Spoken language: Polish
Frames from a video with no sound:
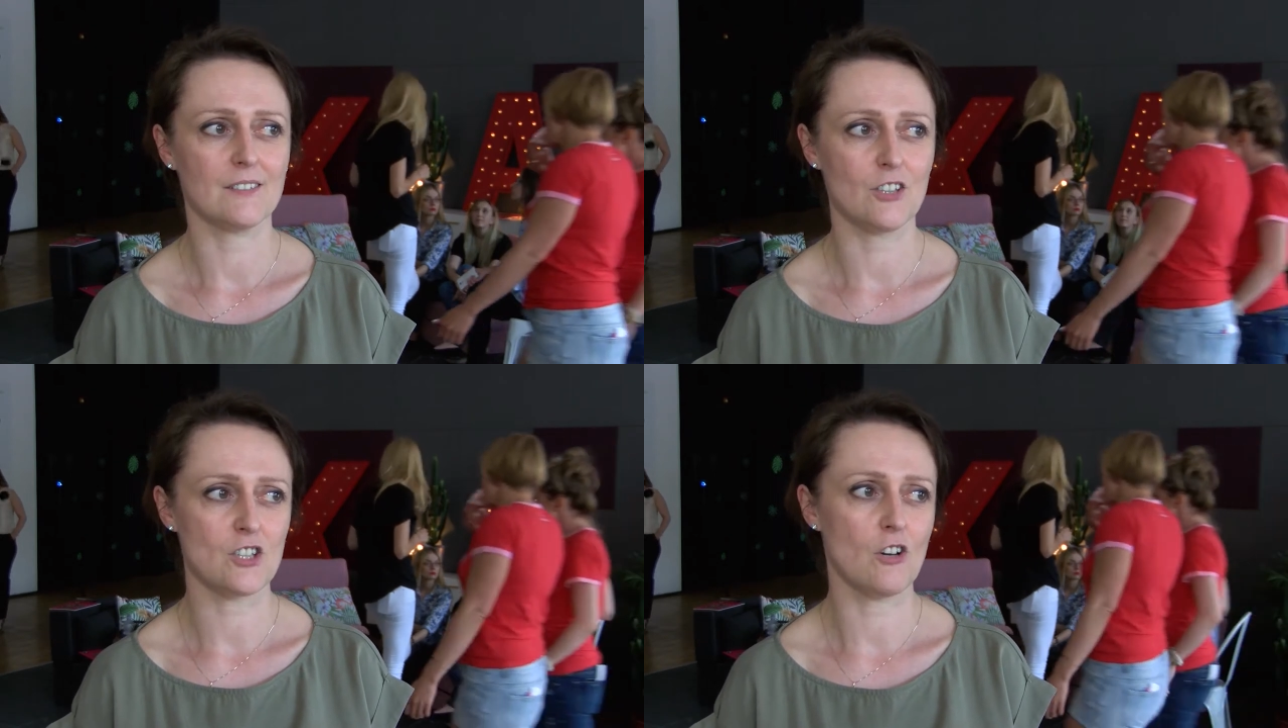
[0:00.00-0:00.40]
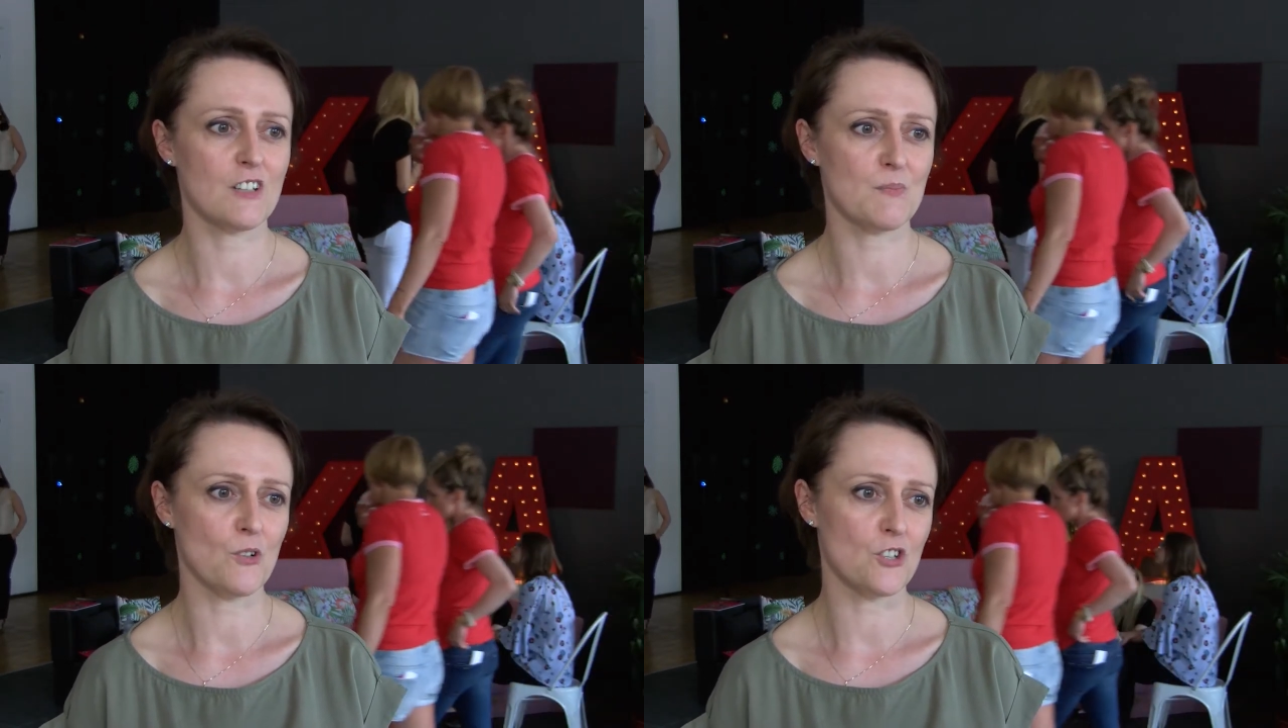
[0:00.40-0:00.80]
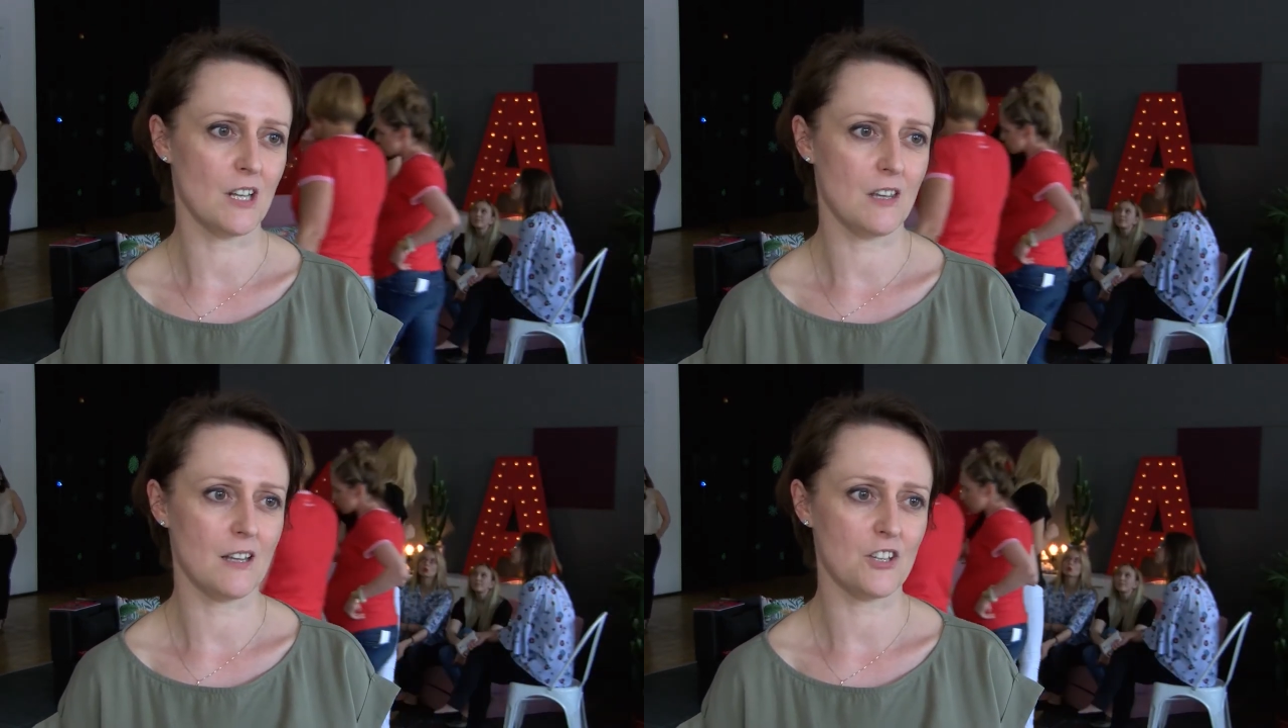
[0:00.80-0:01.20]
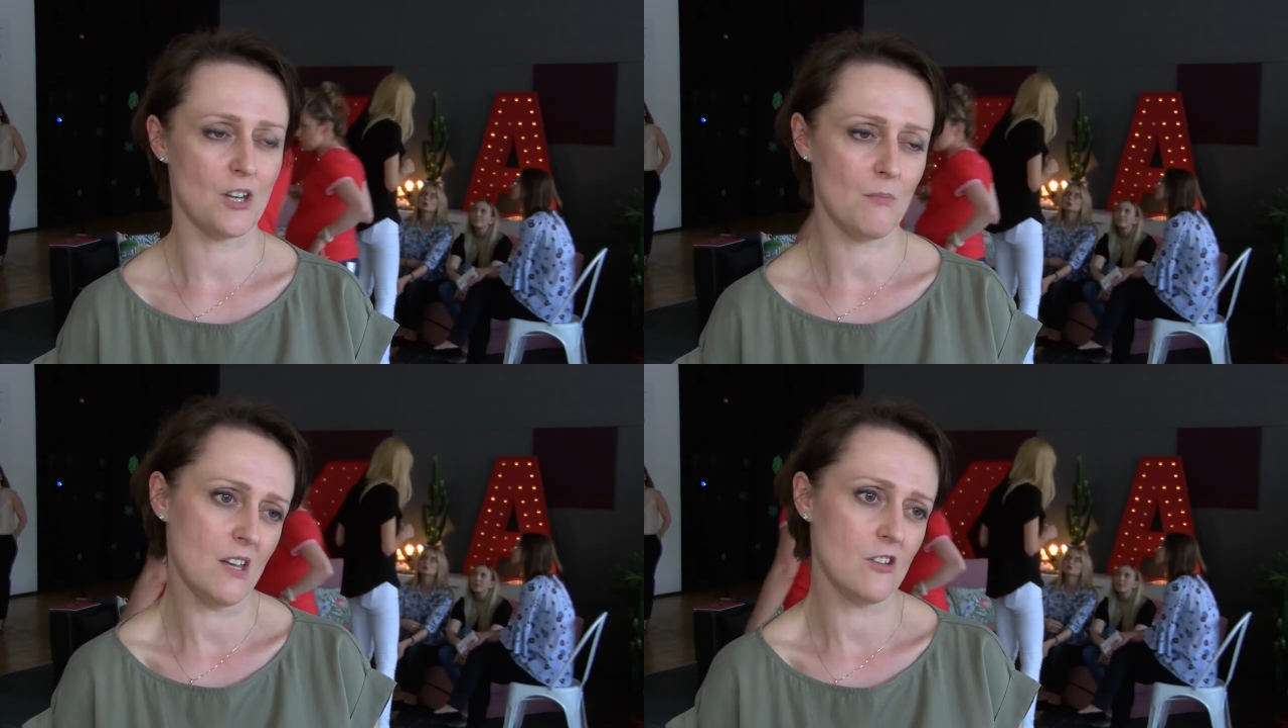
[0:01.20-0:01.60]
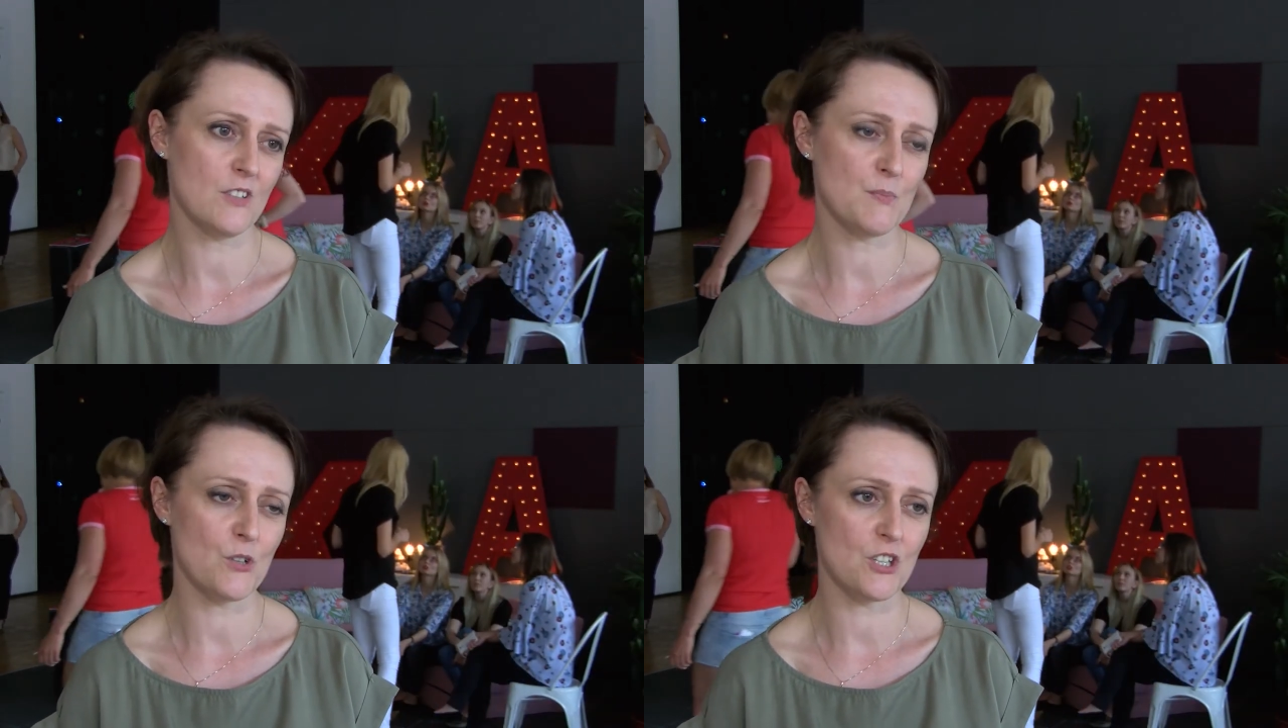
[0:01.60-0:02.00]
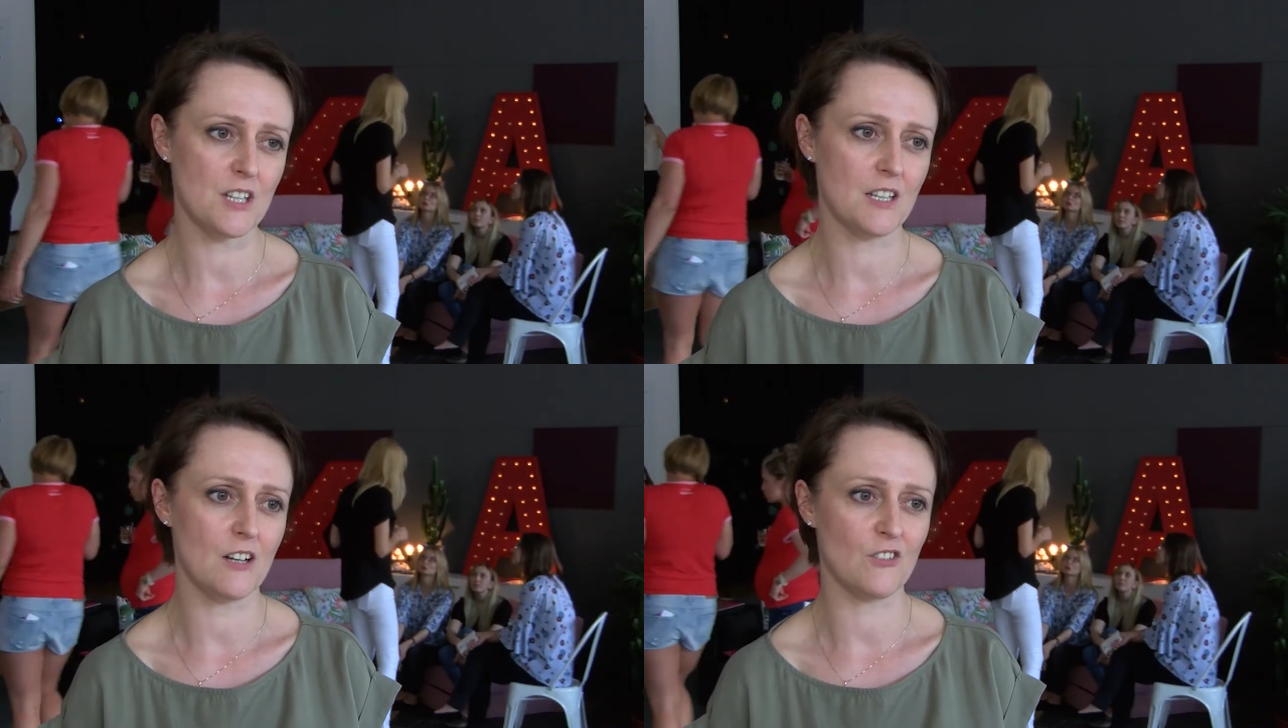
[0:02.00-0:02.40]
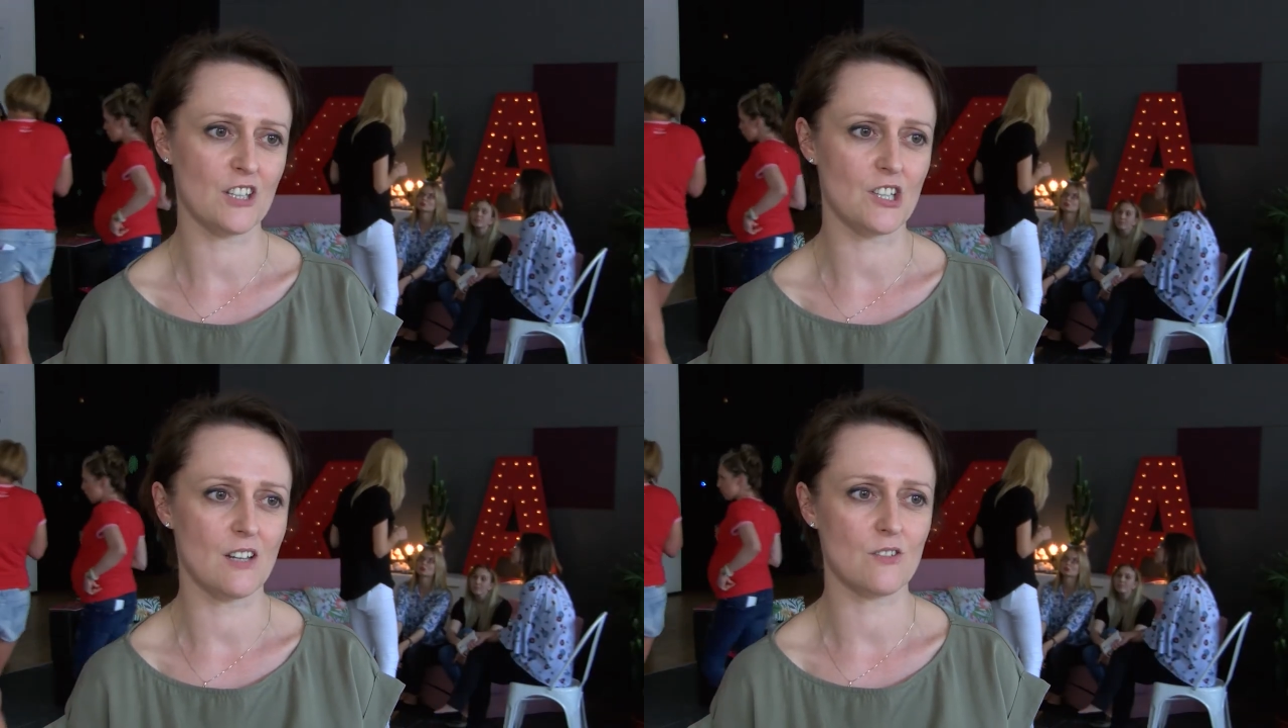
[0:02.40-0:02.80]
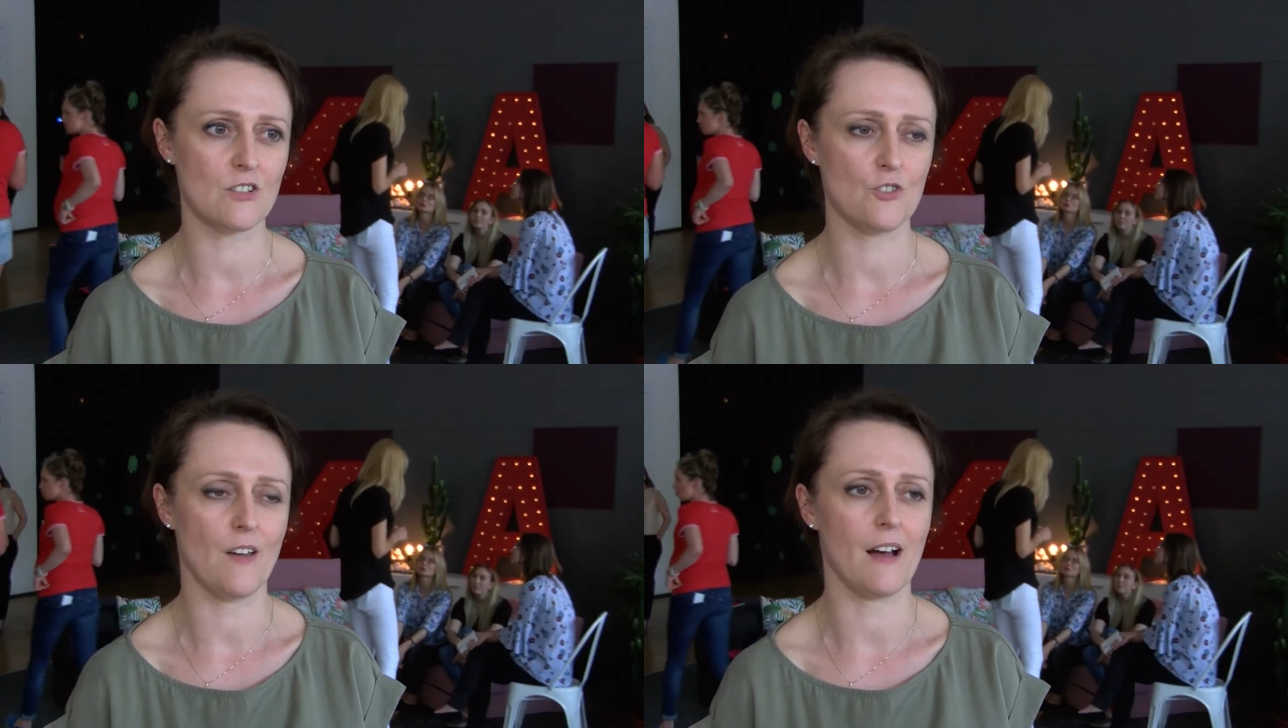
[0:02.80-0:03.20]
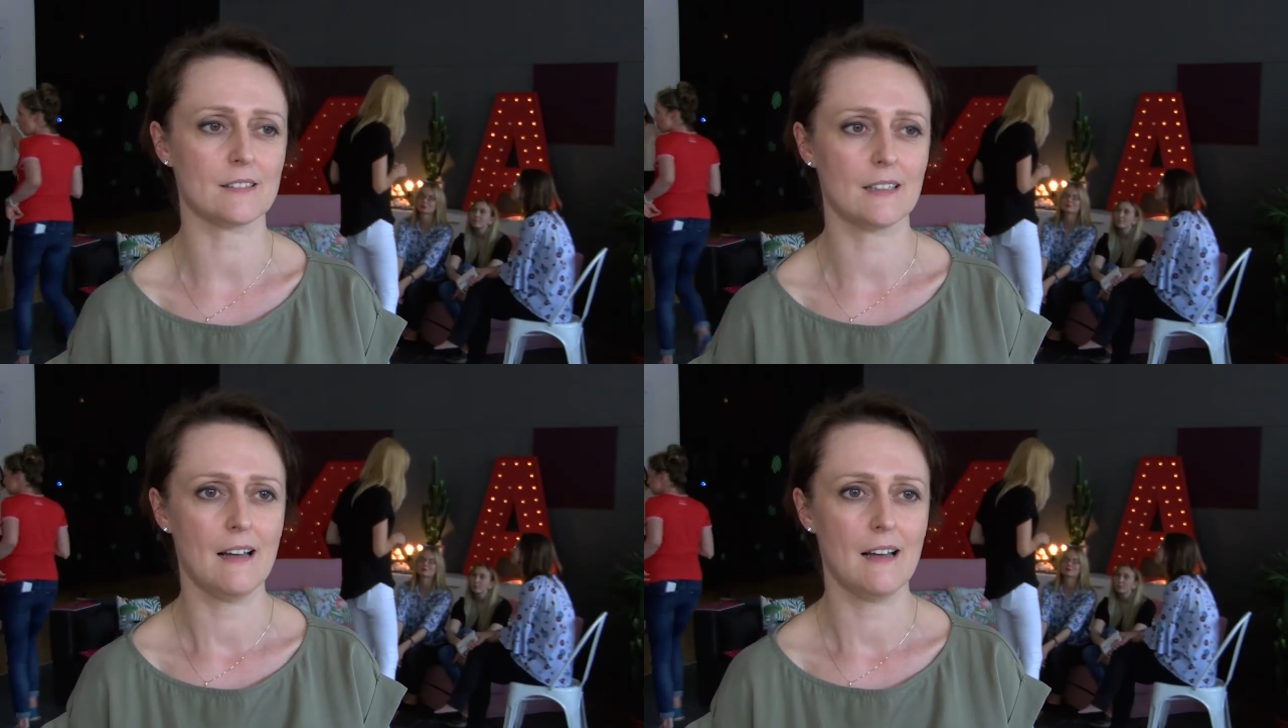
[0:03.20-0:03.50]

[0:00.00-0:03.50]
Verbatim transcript: To jest nowe spojrzenie na siebie i nowe spojrzenie na otaczający świat.